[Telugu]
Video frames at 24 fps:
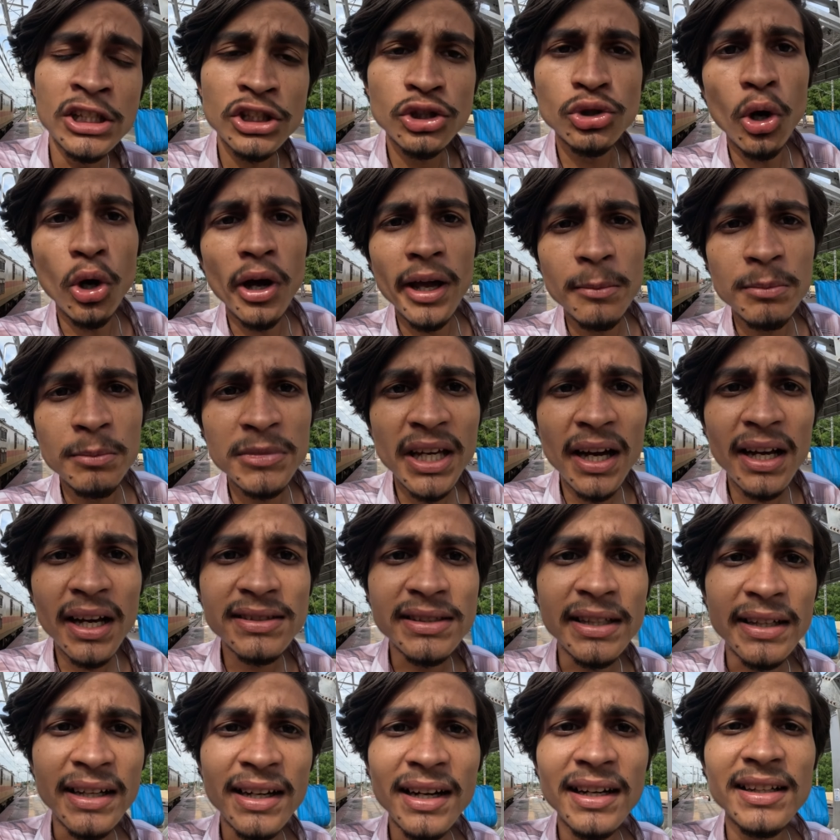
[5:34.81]
సో ఎంజీఆర్
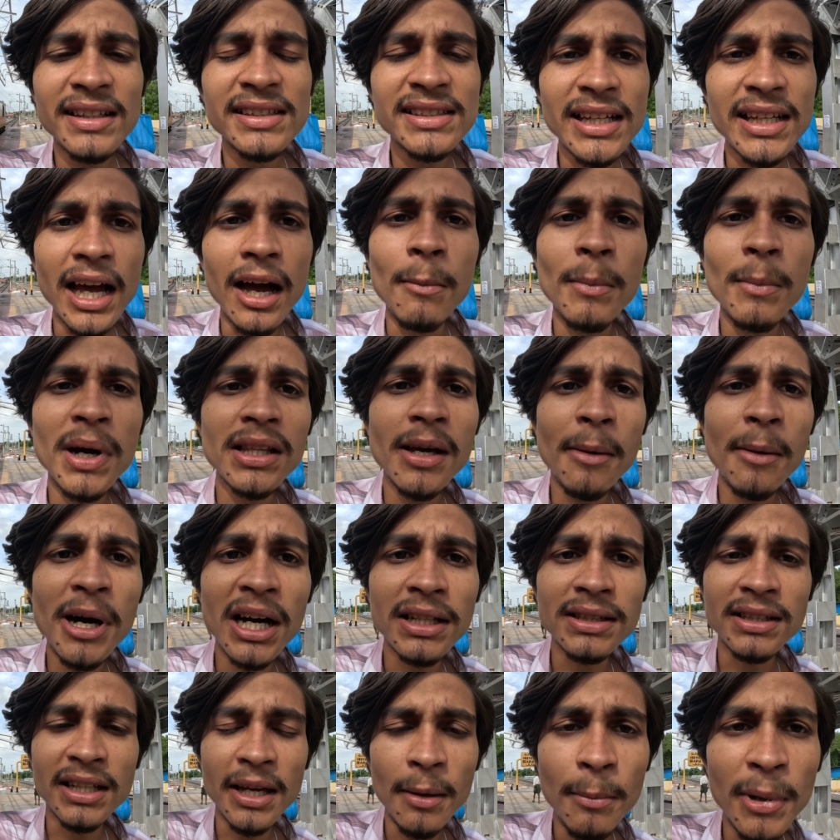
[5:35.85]
సెంట్రల్ నుంచి
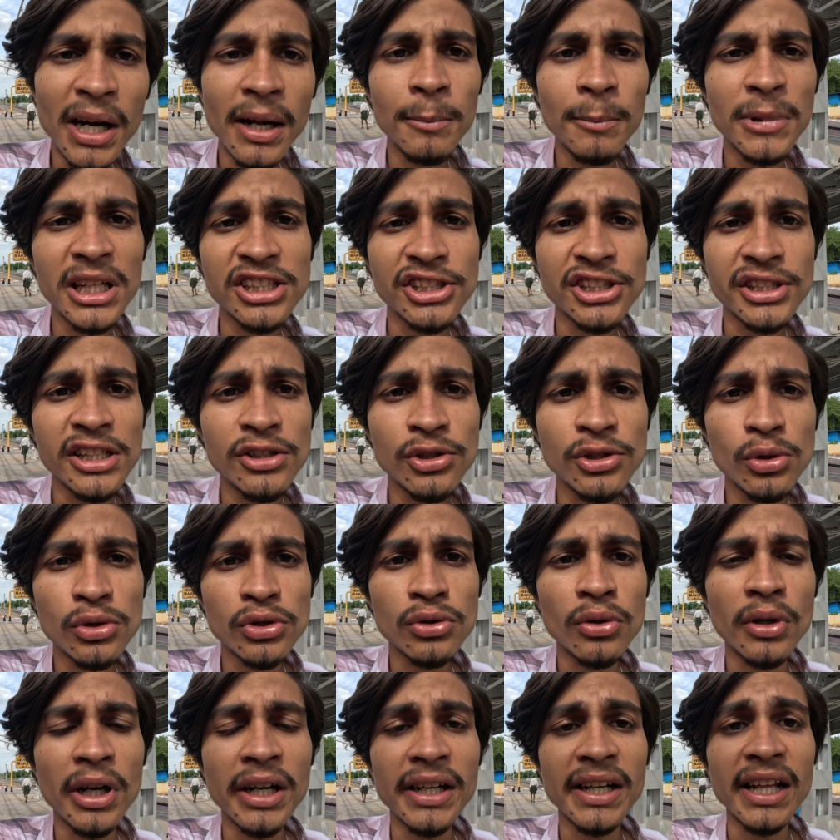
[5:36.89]
అహ్మదాబాద్కి మనం డిస్టెన్స్
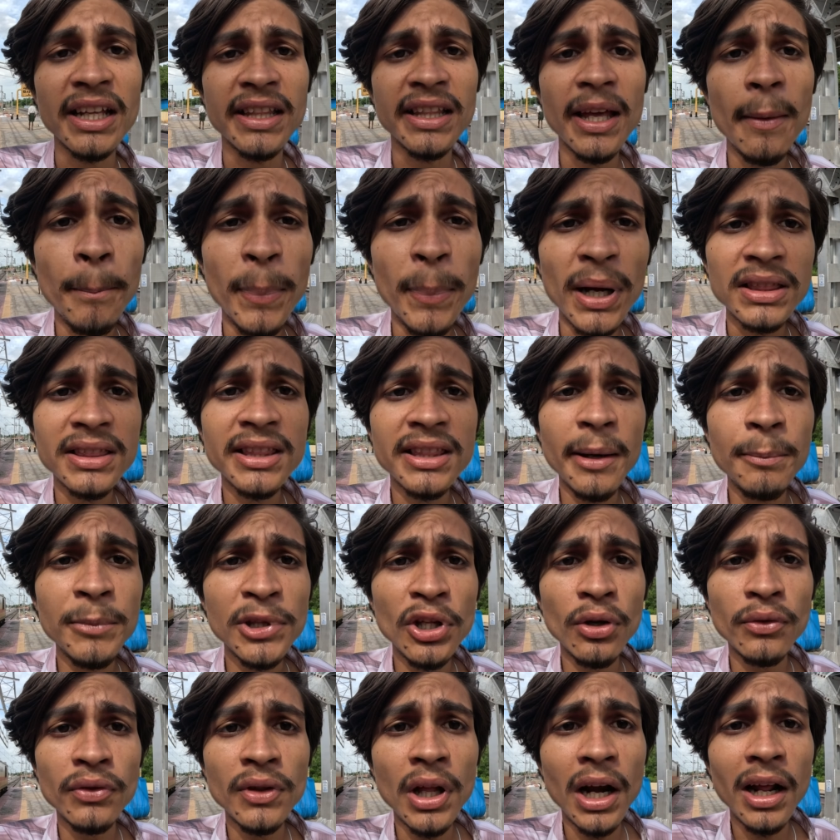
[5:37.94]
చూసుకున్నట్టయితే
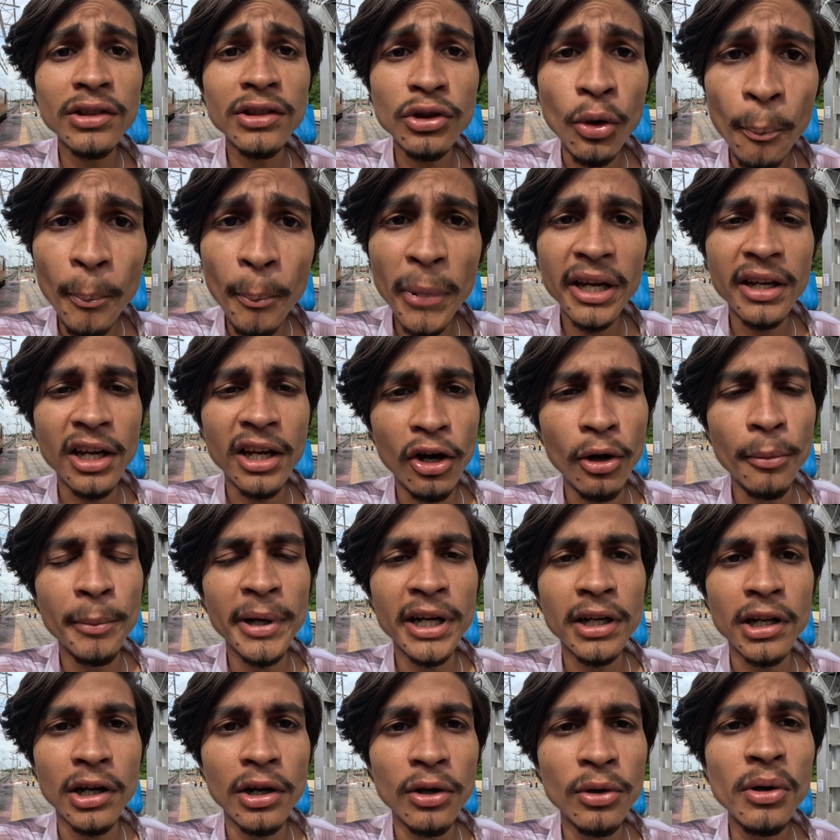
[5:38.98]
పద్దెనిమిది వందల తొంభై
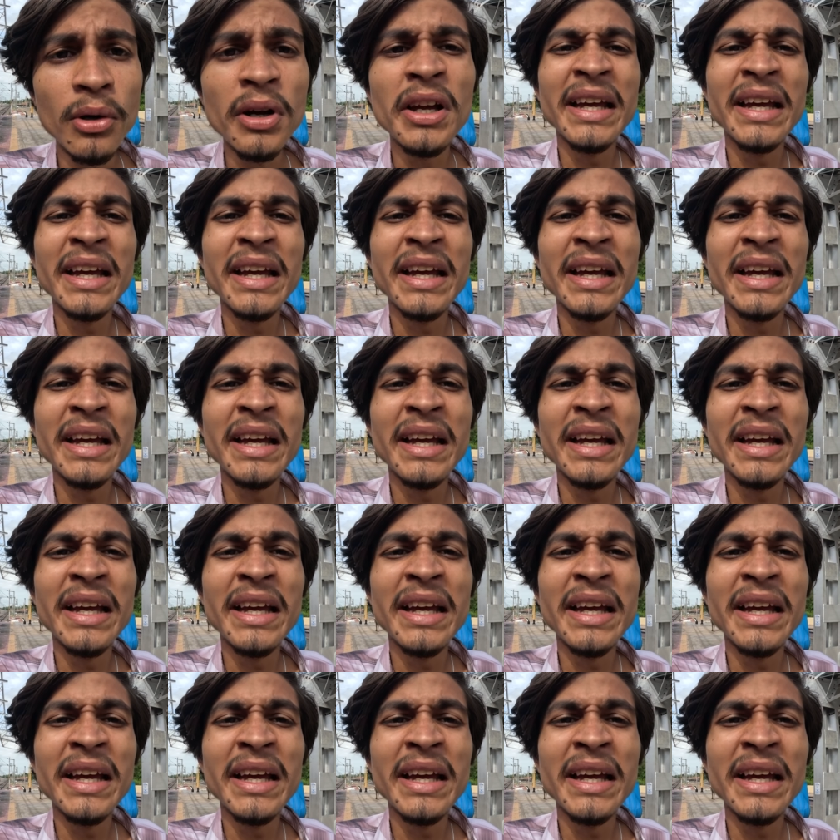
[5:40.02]
కిలోమీటర్లు